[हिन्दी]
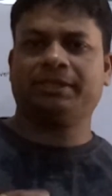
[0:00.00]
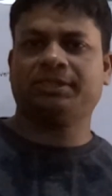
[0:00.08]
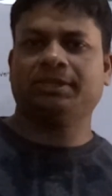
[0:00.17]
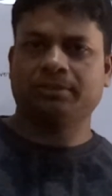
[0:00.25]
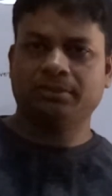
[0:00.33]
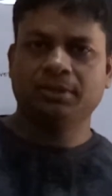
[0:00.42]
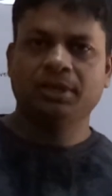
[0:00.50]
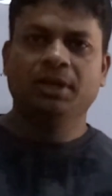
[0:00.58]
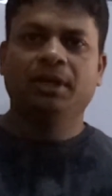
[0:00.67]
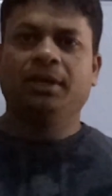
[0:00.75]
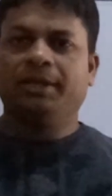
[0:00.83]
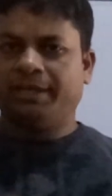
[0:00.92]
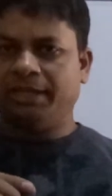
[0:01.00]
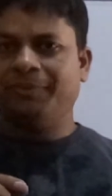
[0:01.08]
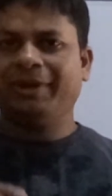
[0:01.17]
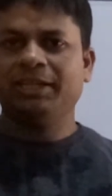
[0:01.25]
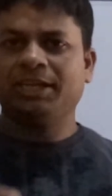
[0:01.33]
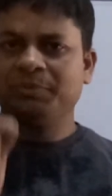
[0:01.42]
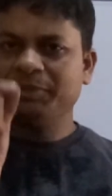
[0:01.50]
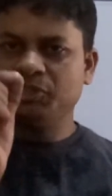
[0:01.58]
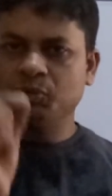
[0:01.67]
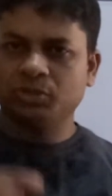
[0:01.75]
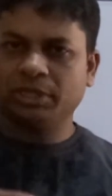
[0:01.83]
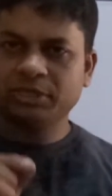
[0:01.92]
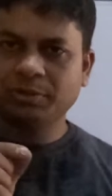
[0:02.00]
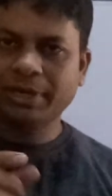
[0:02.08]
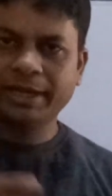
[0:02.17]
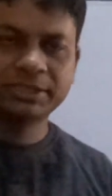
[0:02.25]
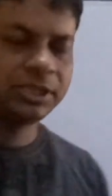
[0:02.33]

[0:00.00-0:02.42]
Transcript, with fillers: एक्शन इवेंट दैट मीन यूजर के द्वारा